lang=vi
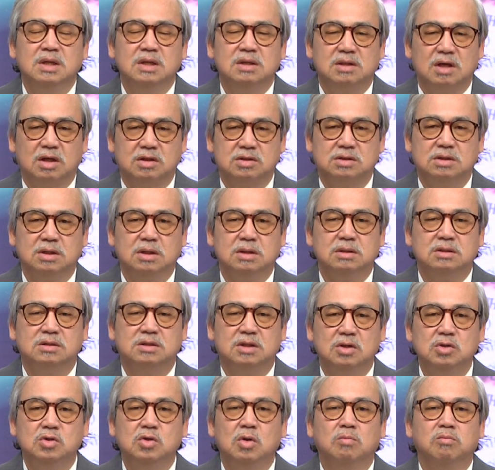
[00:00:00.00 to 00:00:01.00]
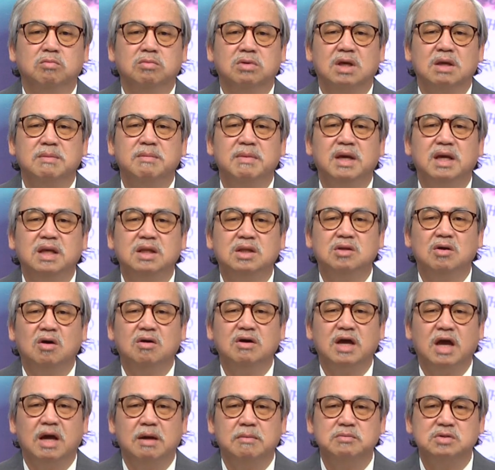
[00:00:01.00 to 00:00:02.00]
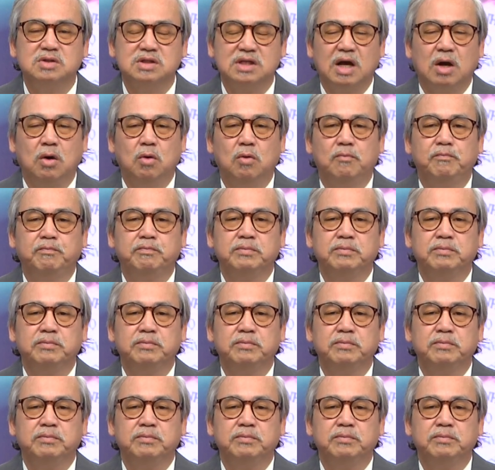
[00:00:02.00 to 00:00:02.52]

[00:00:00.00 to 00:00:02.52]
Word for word: thật sự sử dụng cái máy hít đó ngày hôm sau